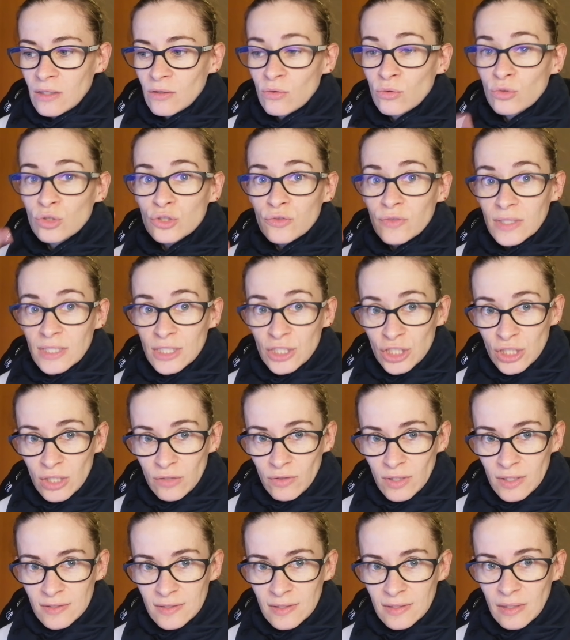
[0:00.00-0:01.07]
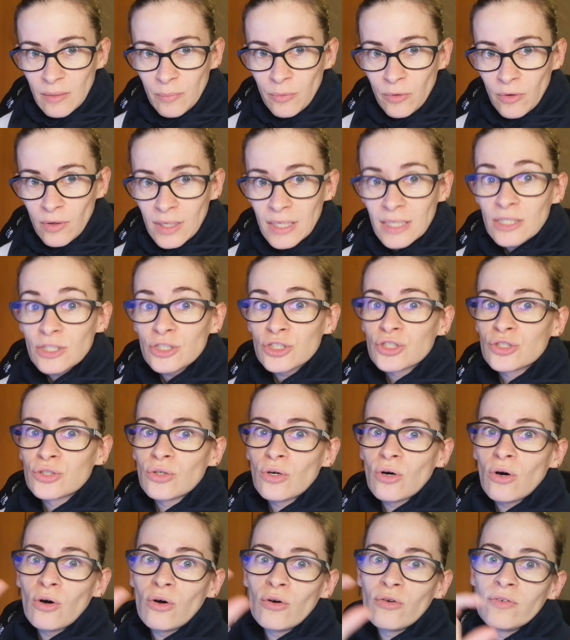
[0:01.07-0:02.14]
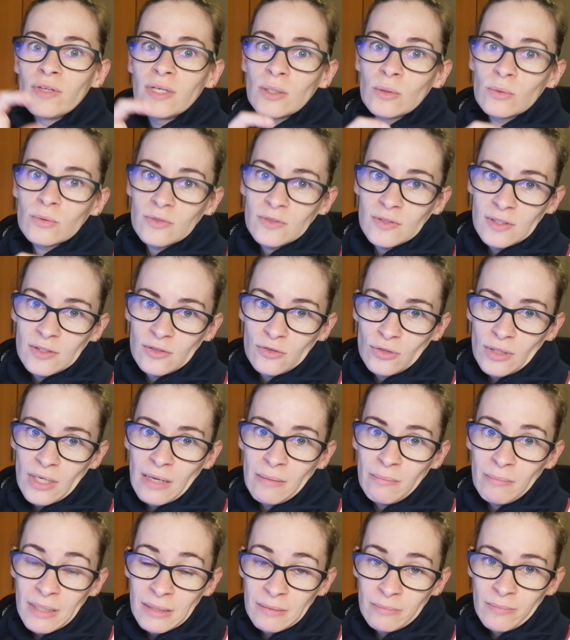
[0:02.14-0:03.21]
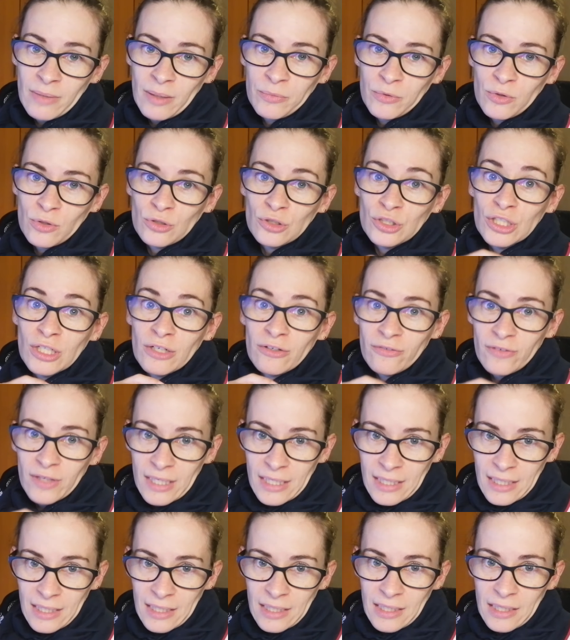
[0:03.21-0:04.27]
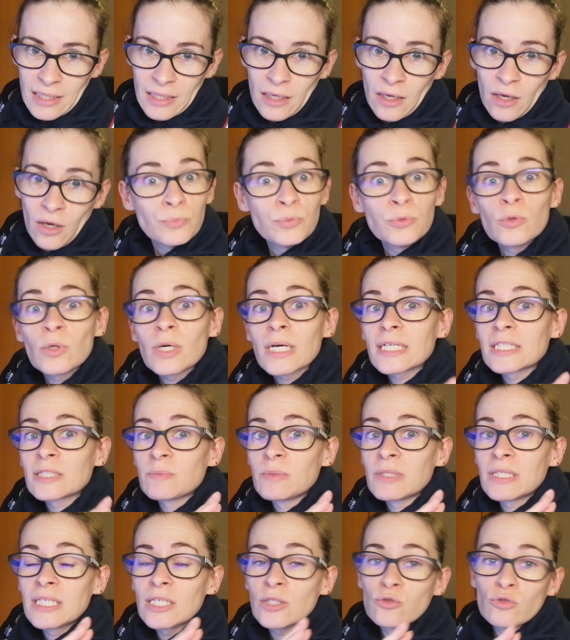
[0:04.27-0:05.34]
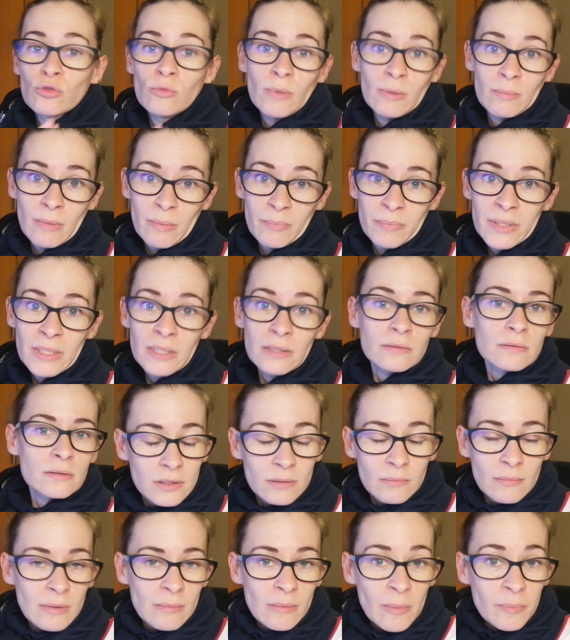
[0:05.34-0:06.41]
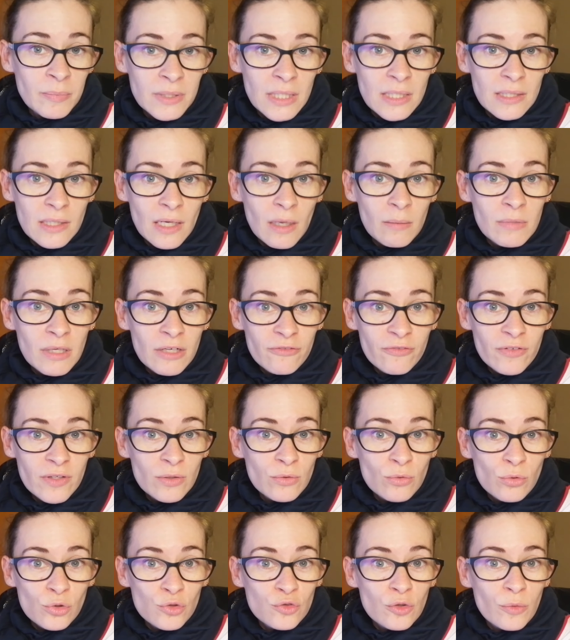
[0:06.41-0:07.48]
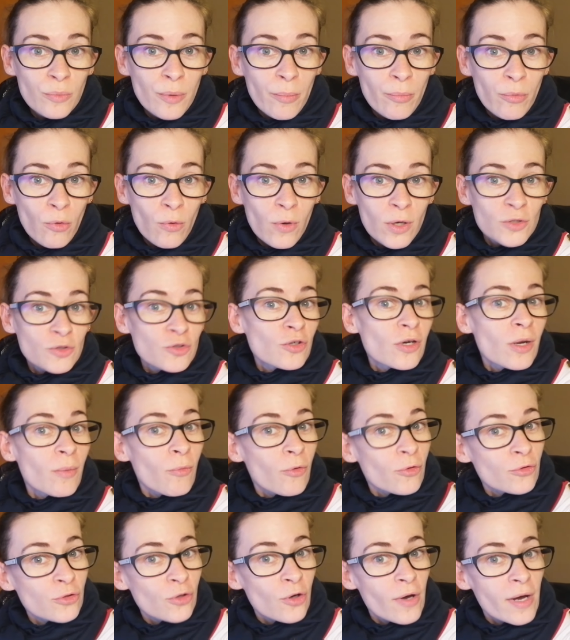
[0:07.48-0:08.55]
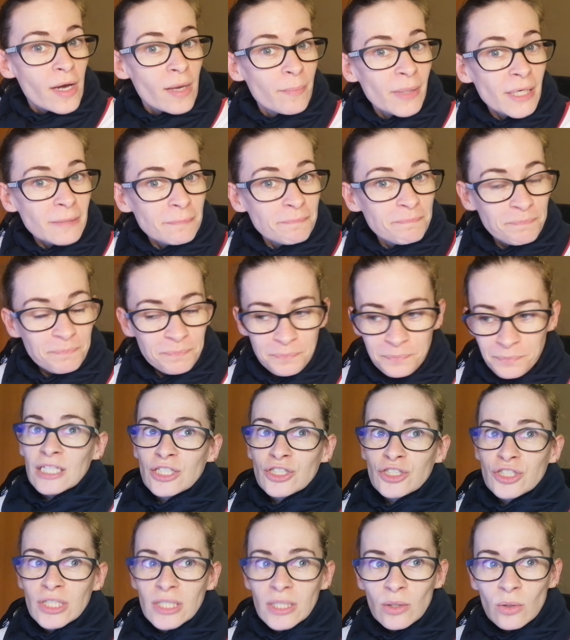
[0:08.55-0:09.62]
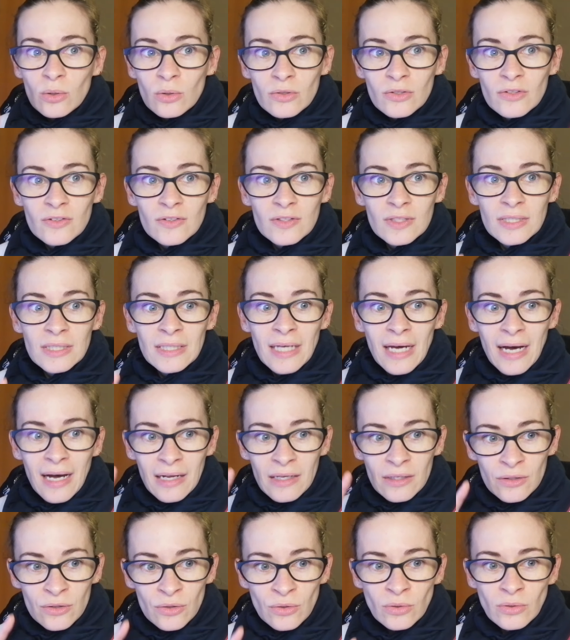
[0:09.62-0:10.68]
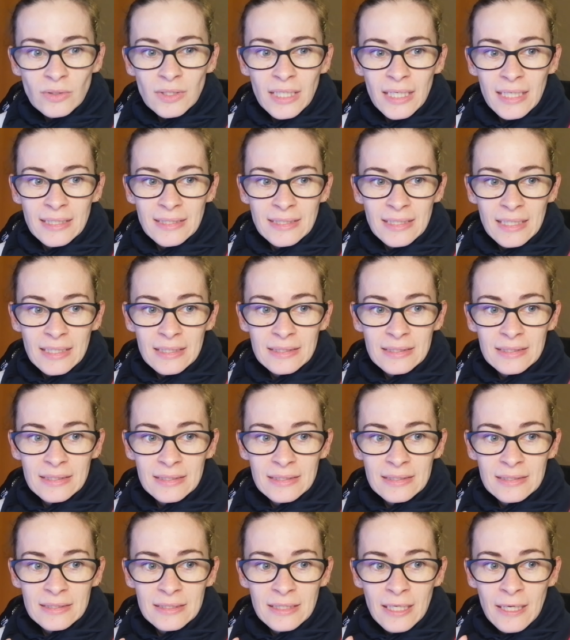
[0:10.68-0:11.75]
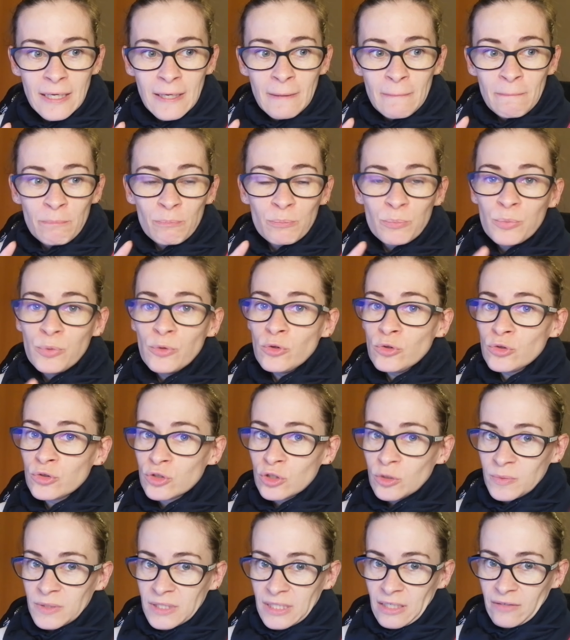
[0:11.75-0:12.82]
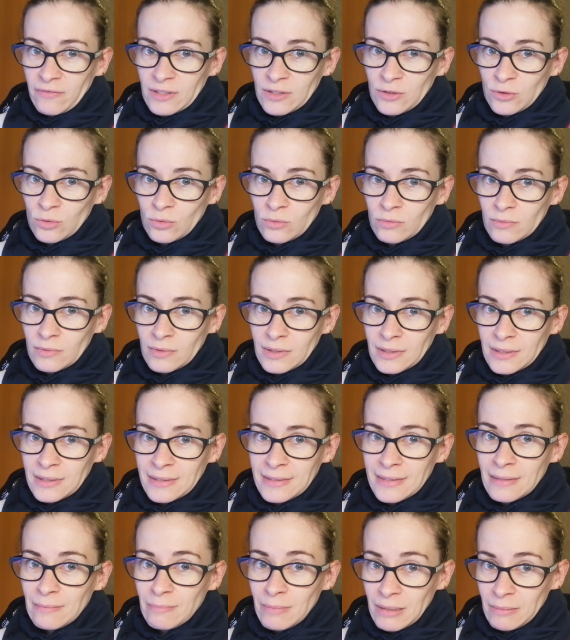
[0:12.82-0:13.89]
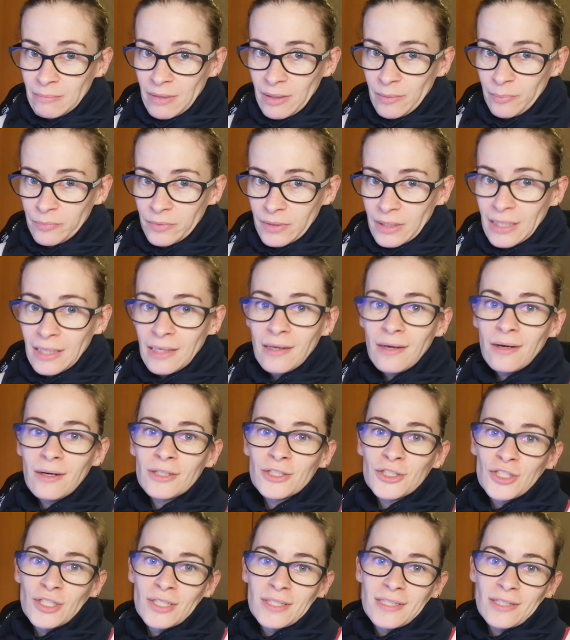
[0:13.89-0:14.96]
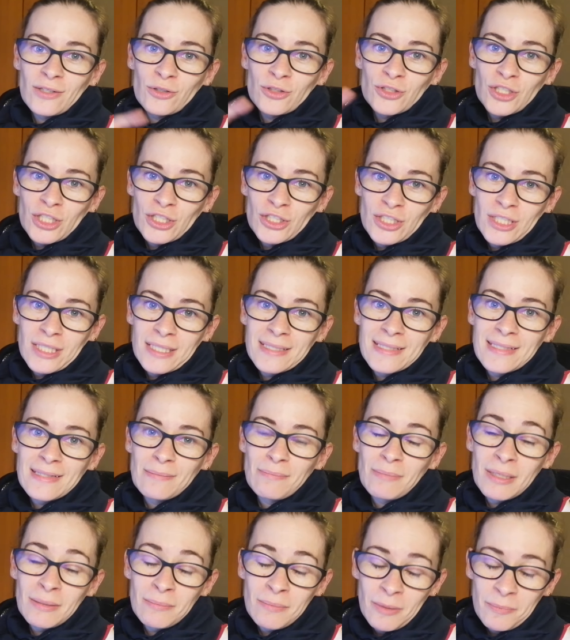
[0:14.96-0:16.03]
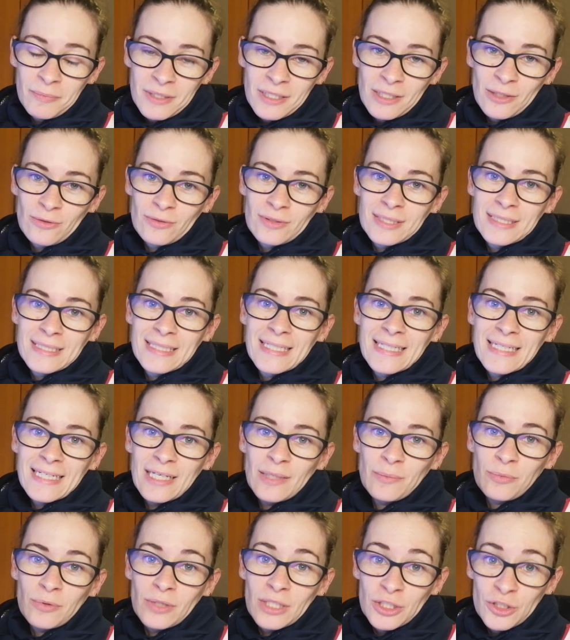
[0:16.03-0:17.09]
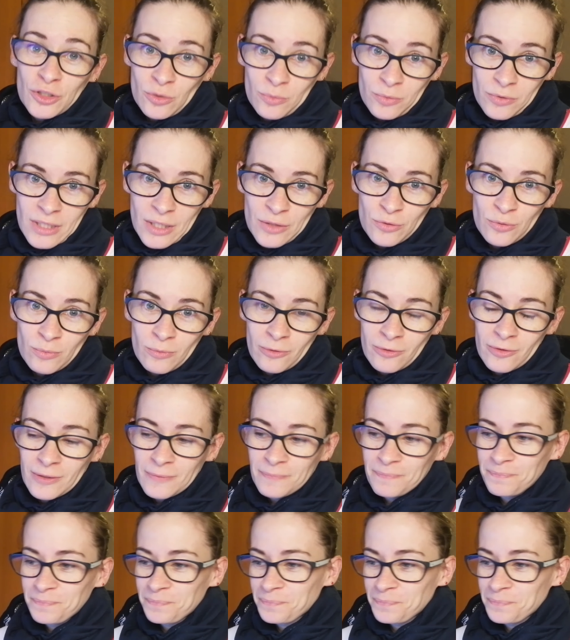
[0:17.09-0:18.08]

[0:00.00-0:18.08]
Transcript: Donc je vais déjà avoir cet apport-là. Je reviens aussi sur la mind map que j'avais créée pour expliquer tout le mind mapping. C'est une mind map qui est très bien faite, donc je ne vois pas pourquoi je ne la montrerai pas. J'ai aussi un autre exercice plus d'observations des mind Et là, j'ai été rechercher des mind qui ont été créés pour les championnats du monde